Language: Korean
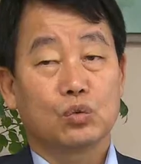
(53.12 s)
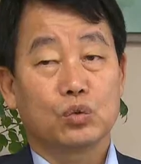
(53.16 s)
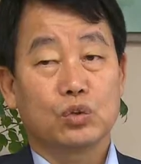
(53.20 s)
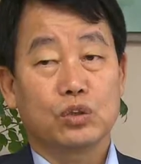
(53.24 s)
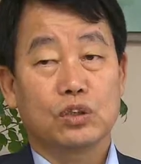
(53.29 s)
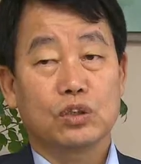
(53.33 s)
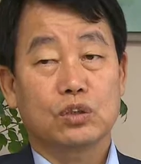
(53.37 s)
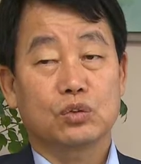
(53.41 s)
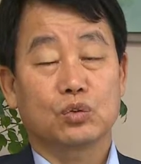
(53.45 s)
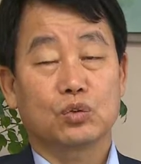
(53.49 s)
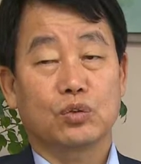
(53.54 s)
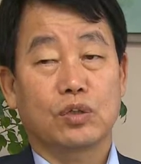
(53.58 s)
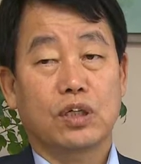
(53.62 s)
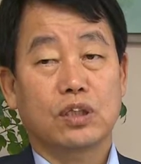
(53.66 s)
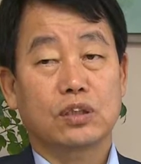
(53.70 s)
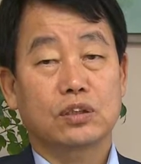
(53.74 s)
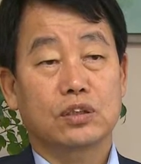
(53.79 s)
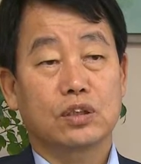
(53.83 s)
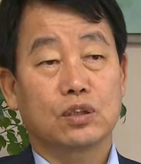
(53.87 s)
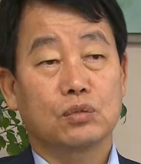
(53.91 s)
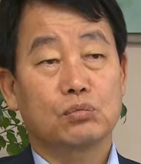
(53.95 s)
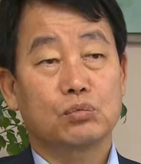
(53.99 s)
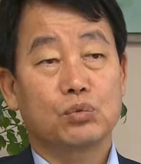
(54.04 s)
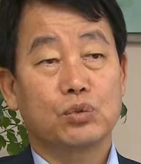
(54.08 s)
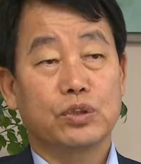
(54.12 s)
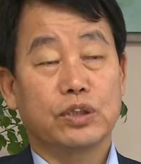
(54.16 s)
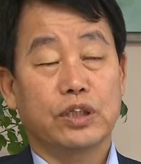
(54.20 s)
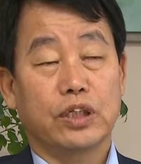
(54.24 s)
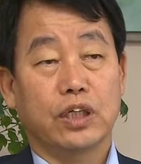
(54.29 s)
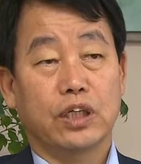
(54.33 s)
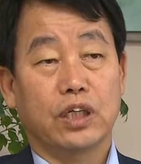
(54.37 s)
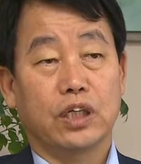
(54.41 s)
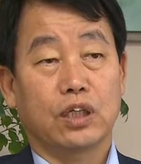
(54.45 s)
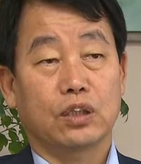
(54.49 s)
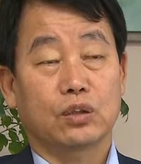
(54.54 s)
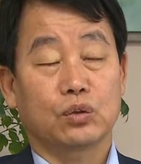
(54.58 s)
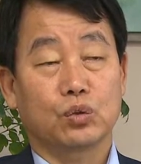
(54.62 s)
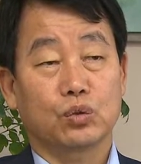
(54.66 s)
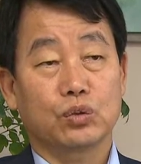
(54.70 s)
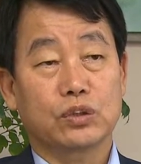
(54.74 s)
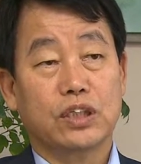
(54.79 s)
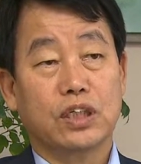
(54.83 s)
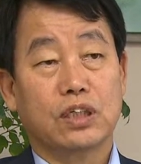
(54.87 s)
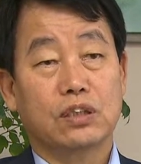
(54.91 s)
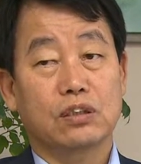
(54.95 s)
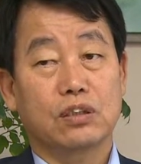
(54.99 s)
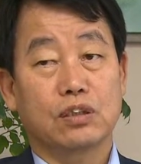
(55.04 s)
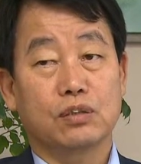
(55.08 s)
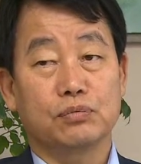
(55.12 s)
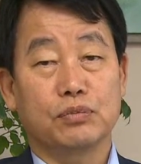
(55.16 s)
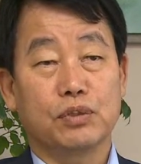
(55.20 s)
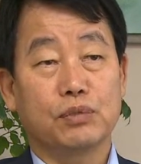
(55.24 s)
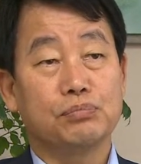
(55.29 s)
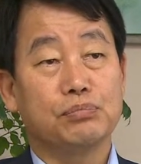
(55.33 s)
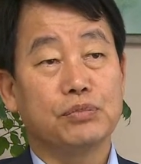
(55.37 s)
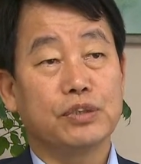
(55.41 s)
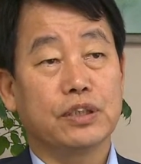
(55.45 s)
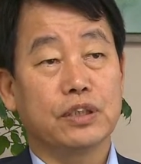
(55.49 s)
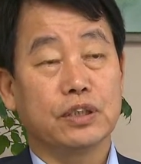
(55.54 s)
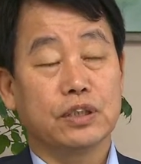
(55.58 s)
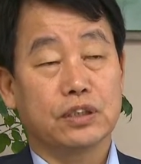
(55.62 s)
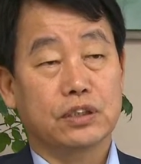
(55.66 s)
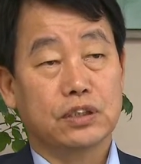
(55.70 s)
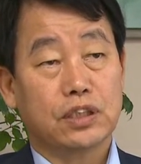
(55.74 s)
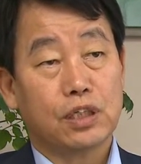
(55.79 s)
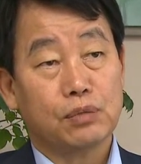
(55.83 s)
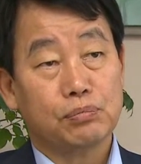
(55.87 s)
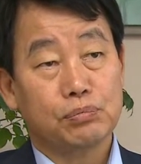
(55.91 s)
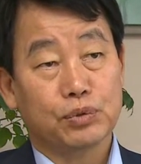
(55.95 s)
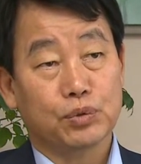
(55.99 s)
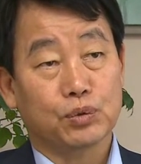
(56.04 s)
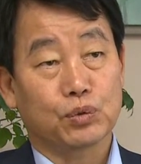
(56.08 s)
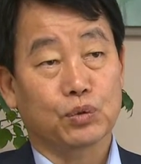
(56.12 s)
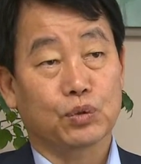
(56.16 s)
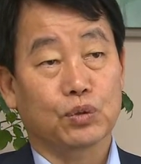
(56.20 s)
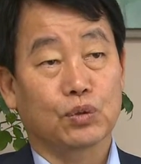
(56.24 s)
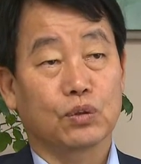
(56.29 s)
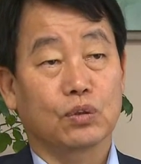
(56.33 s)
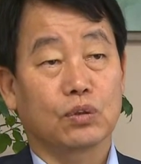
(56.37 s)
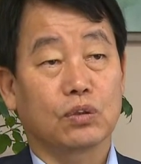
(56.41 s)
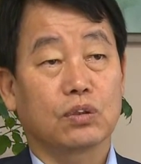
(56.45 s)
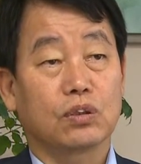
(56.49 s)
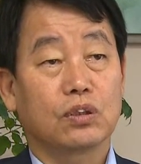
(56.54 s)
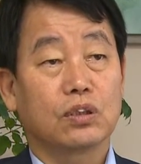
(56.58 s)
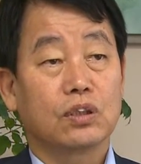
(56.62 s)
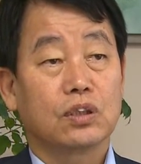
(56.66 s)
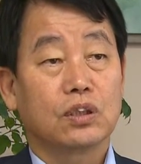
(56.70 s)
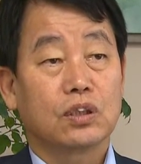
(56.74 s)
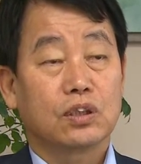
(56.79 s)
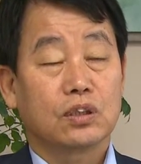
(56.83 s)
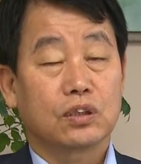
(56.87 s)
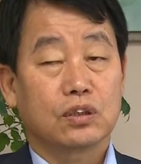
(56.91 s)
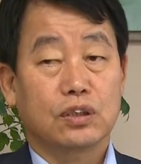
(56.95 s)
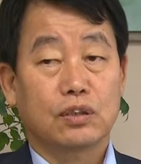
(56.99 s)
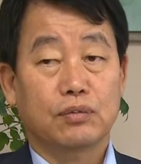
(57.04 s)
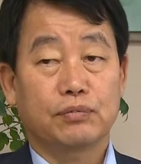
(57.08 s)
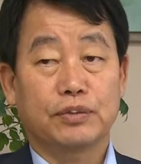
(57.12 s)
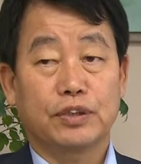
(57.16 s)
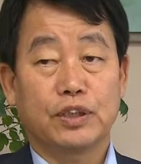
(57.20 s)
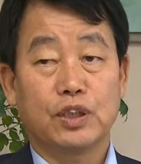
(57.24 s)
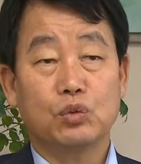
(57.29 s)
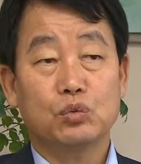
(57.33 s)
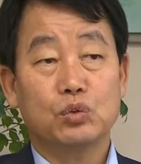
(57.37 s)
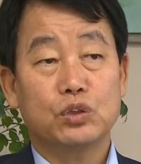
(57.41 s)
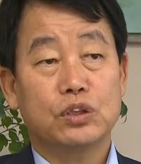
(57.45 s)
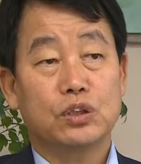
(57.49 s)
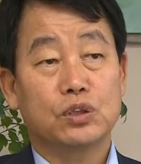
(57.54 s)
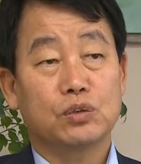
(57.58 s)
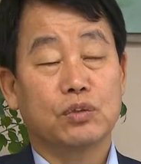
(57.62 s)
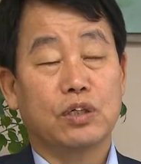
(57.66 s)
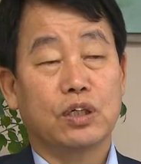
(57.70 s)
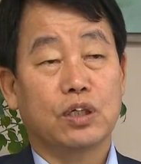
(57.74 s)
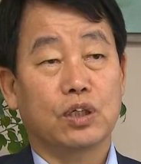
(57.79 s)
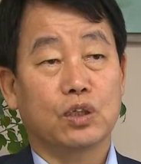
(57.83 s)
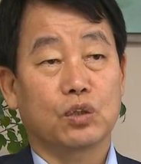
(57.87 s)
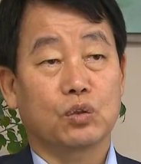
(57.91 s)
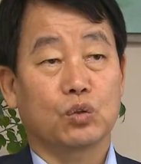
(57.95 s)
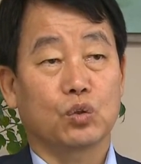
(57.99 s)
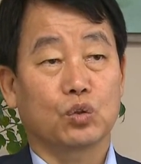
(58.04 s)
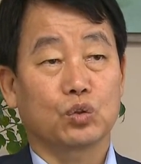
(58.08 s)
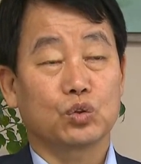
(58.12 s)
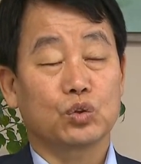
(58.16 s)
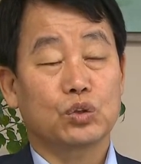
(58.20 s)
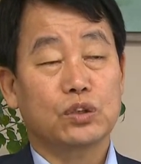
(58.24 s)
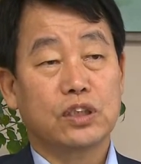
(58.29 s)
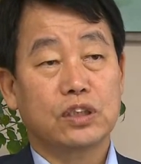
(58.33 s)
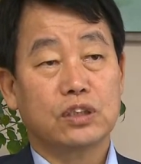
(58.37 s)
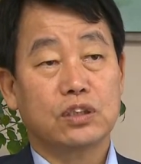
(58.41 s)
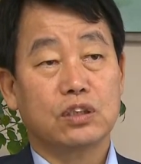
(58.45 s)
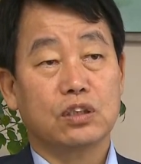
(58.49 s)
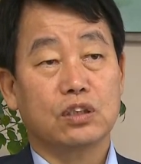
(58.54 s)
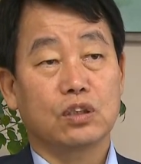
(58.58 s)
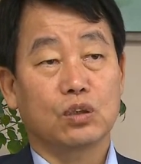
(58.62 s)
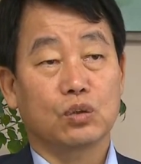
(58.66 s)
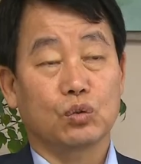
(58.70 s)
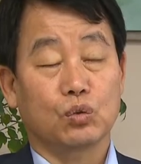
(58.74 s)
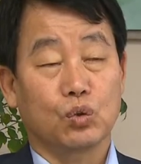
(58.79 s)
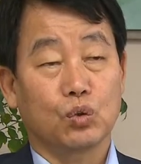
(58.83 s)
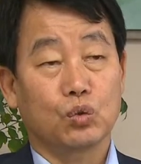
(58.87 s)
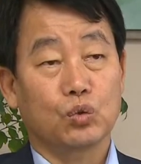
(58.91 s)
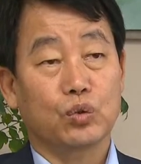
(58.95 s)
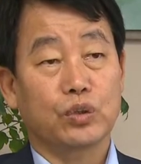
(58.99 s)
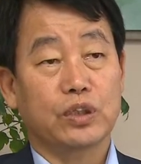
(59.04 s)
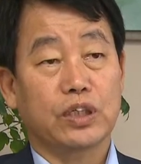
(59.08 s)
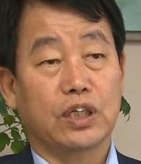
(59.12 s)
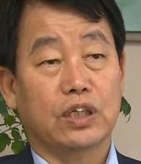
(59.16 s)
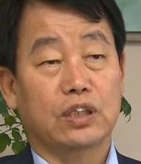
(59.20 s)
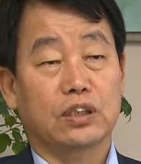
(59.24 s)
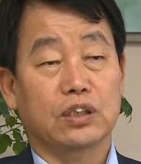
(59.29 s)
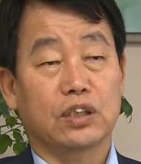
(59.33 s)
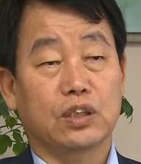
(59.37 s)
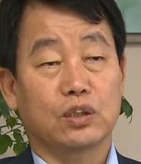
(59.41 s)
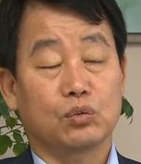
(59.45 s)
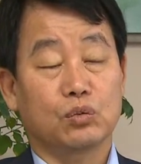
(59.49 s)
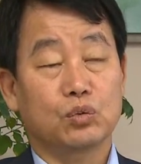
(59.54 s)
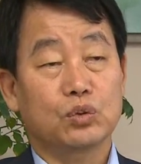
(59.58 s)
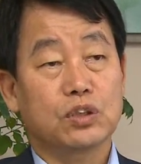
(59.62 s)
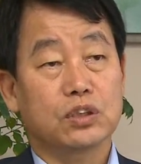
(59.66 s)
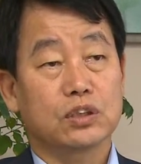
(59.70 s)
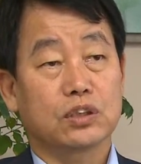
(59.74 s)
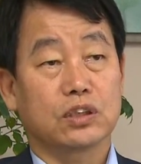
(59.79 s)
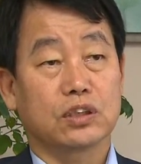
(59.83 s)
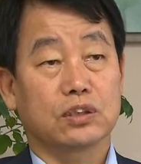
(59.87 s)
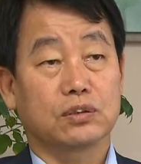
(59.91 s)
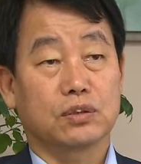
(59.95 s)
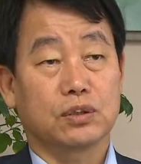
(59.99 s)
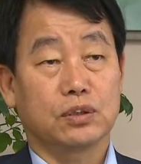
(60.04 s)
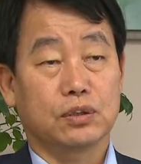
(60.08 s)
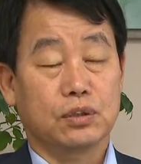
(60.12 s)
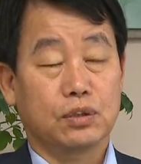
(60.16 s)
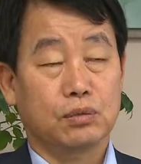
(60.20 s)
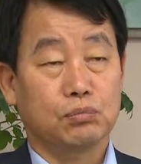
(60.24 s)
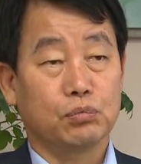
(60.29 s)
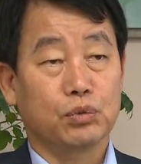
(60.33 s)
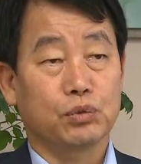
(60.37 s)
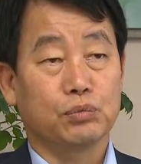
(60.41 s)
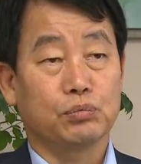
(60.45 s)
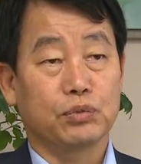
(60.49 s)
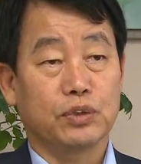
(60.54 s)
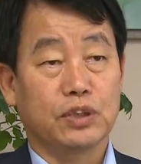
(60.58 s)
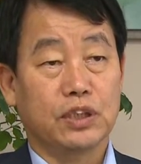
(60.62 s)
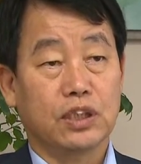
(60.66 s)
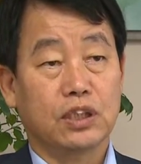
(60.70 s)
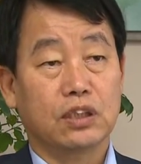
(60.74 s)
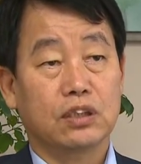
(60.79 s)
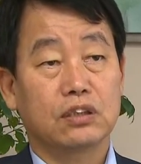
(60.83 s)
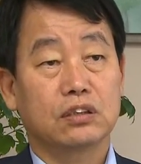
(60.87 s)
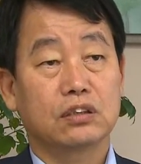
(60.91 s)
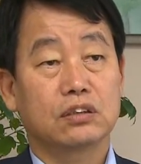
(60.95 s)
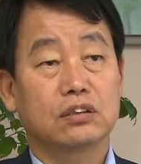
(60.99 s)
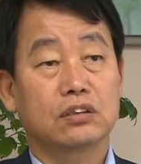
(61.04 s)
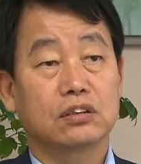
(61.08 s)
우리는 중앙정부의 동향을 면밀히 살피고요. 그 다음에 대구시와의 공조체제를 공고히 하는 게 우선적인 업무입니다.